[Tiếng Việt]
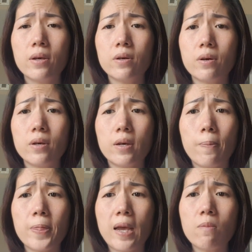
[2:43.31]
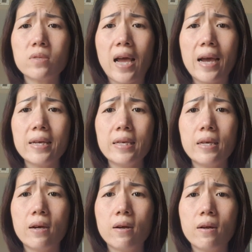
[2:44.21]
rồi ông xã
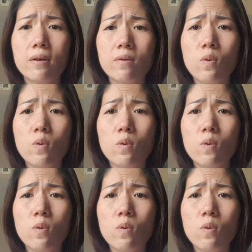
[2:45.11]
à,